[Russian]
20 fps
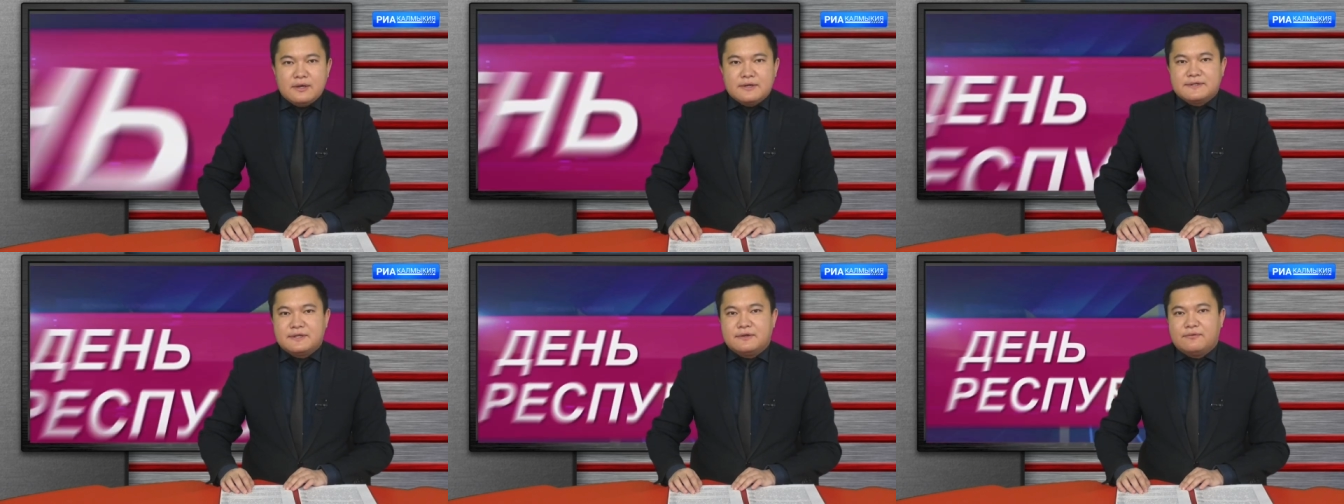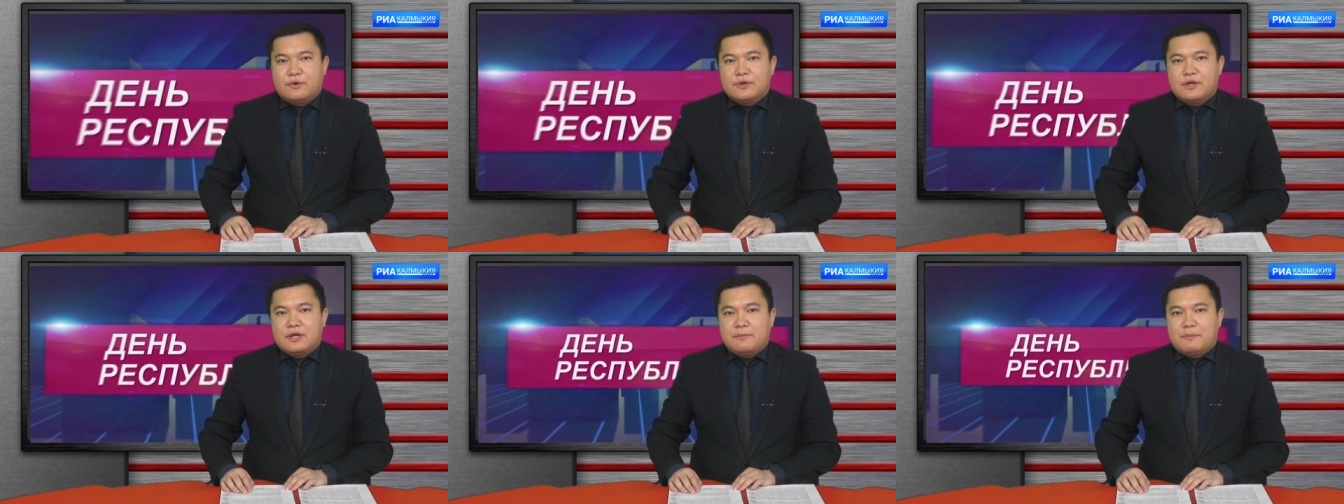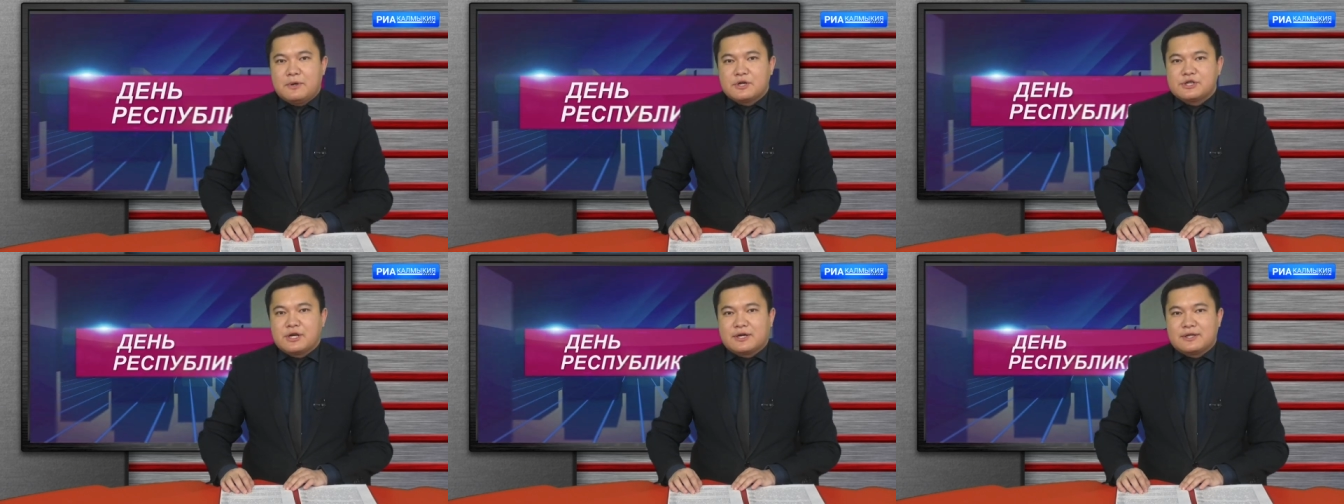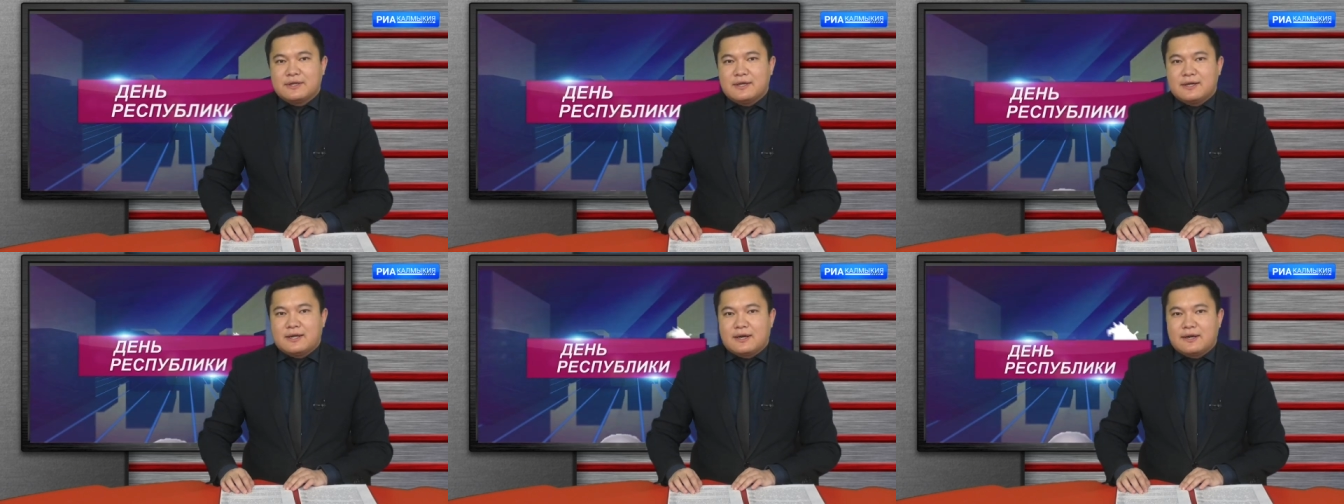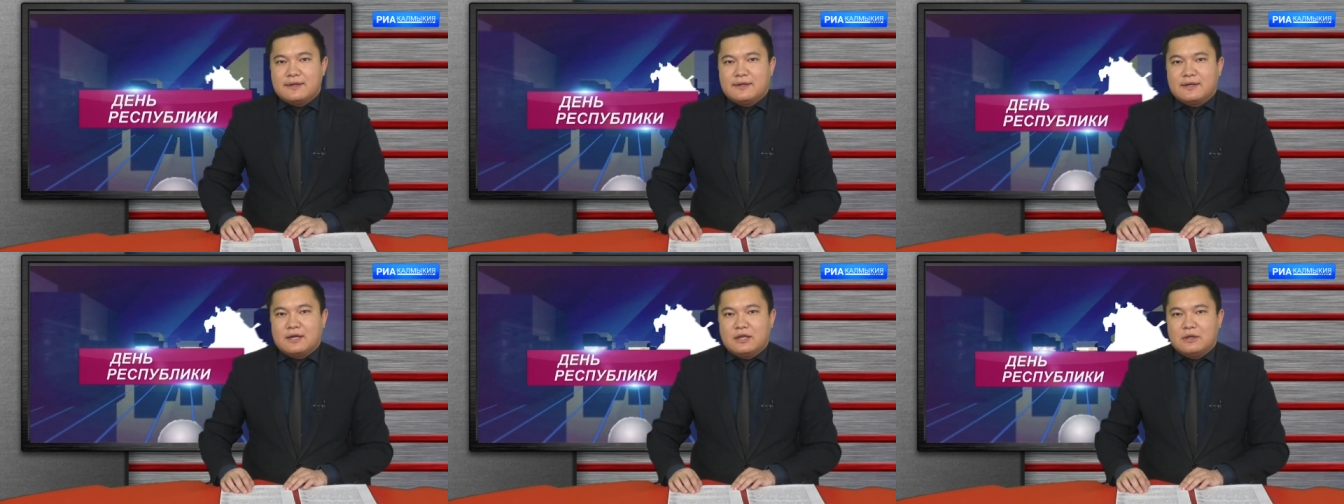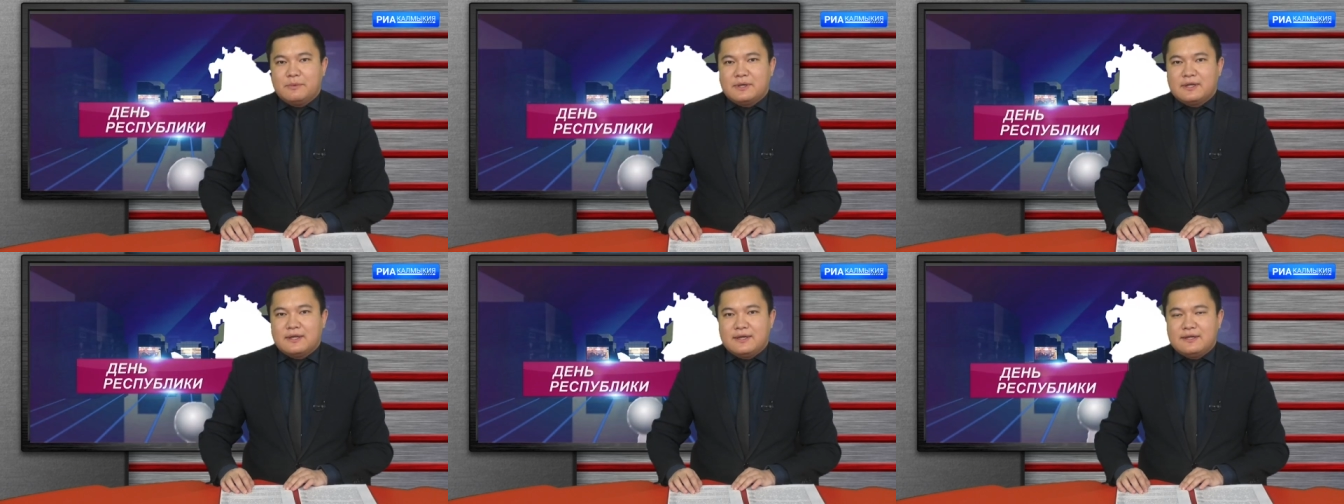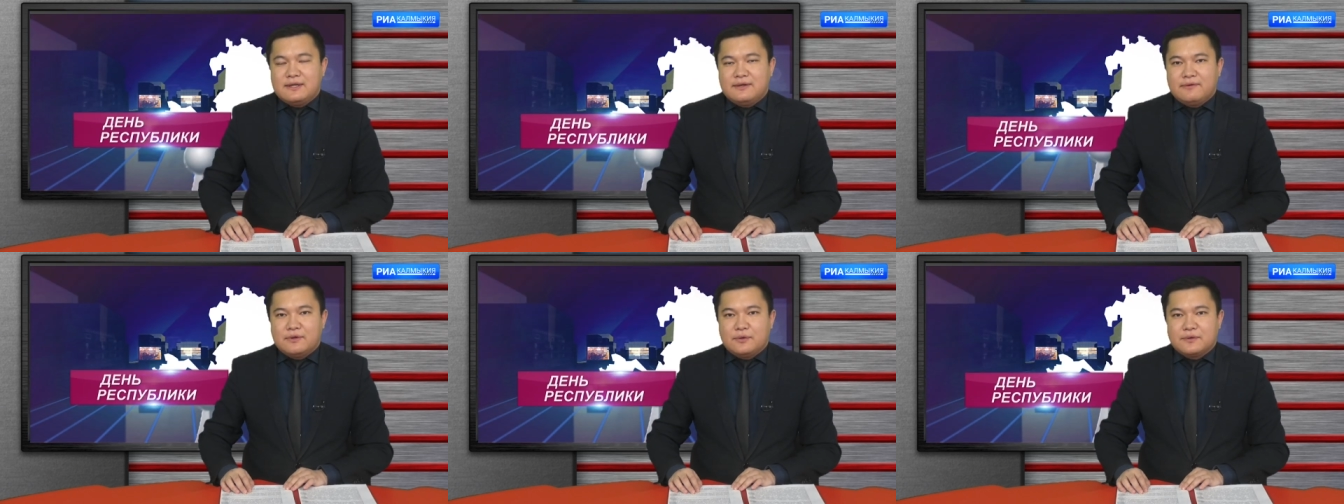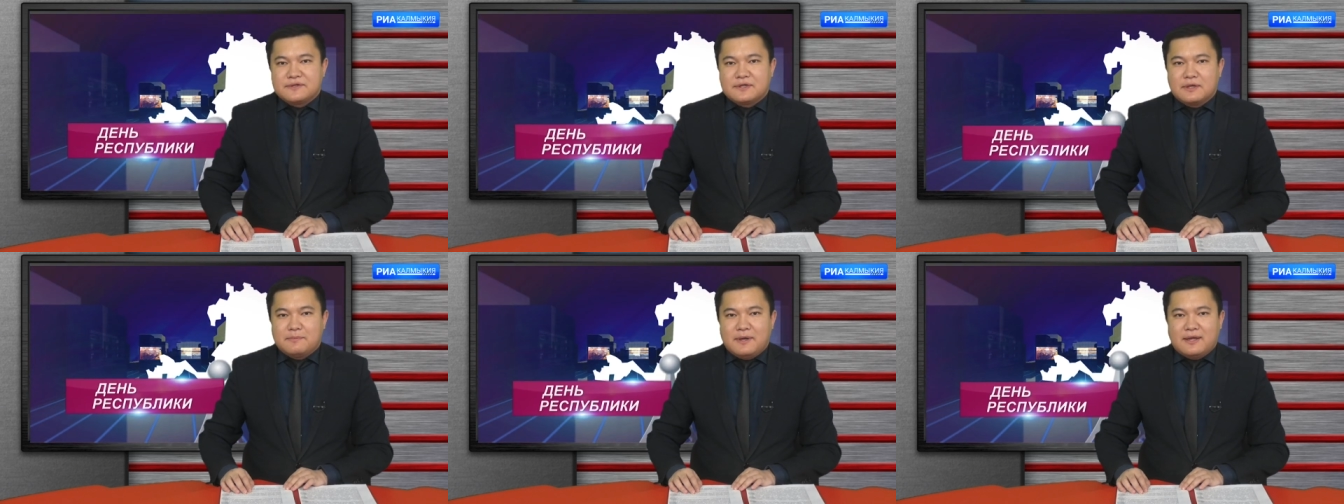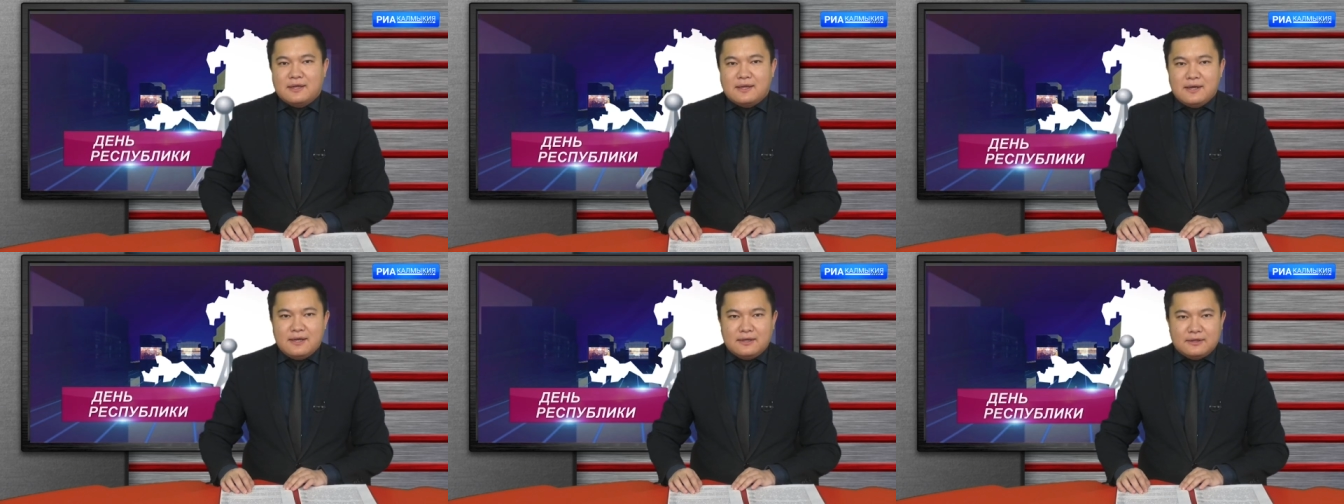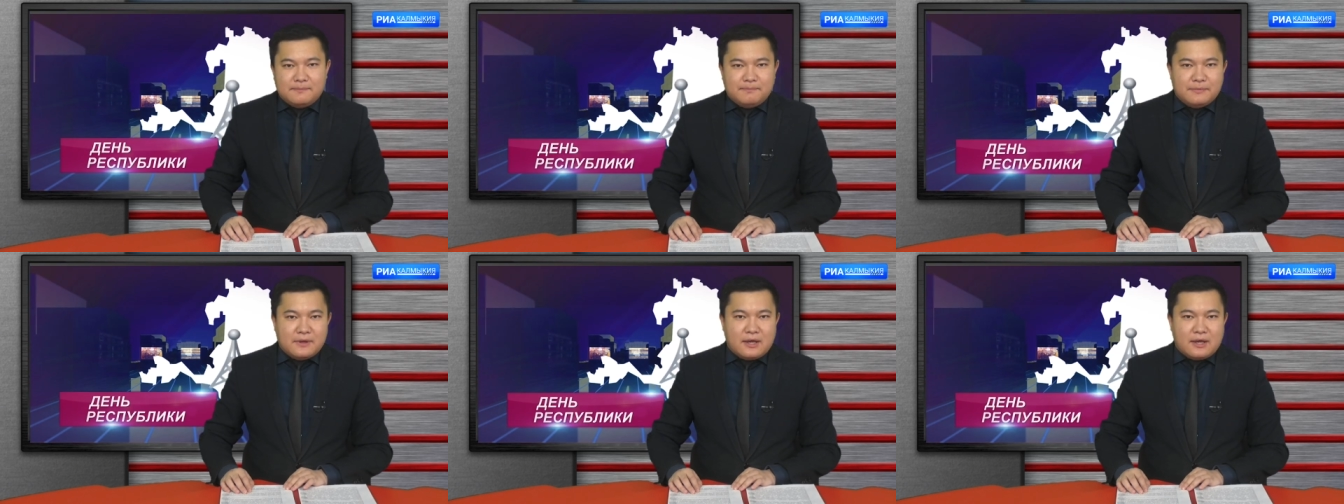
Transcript: Сегодня пожарной охране Калмыкии 95 лет.